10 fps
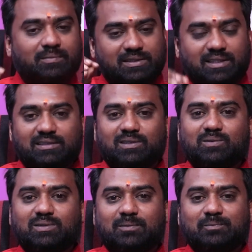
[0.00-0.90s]

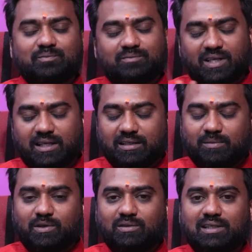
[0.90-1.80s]
ప్రశాంతంగా ఉన్నాం
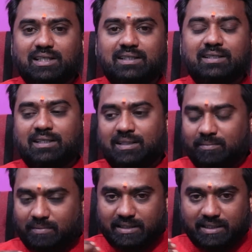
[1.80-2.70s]
అందరు బాగుండాలి
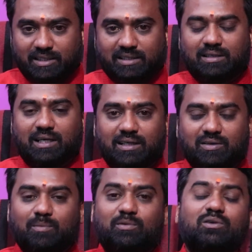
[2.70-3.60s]
మన దగ్గరికి
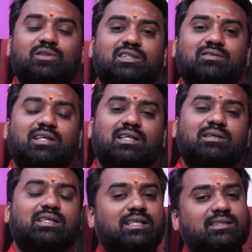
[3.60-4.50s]
నన్ను నమ్ముకొని వచ్చిన
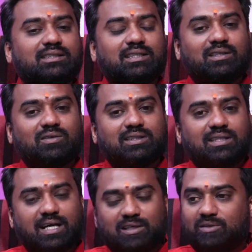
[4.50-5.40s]
వాళ్ళని ఖచ్చితంగా ఒక
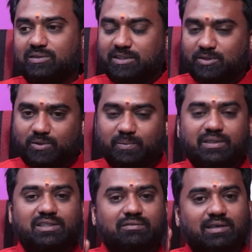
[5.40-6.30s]
దారిలో నేను
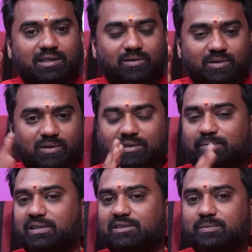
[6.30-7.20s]
చూపించి వాళ్ళని ఒక
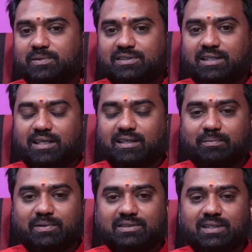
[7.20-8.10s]
డెవలప్మెంట్ చూపిస్తాను
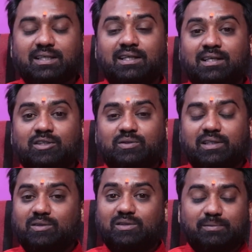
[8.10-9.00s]
హండ్రెడ్ పర్సెంట్ సో
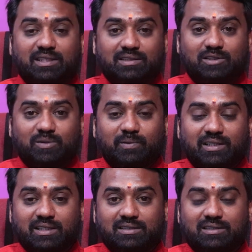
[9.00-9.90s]
ఈరోజు మనం
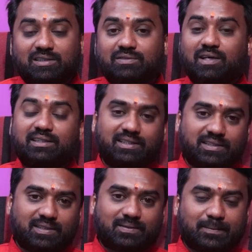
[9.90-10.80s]
తెలుసుకుపోయే నక్షత్రం స్వాతి
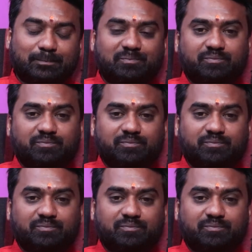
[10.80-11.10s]
నక్షత్రం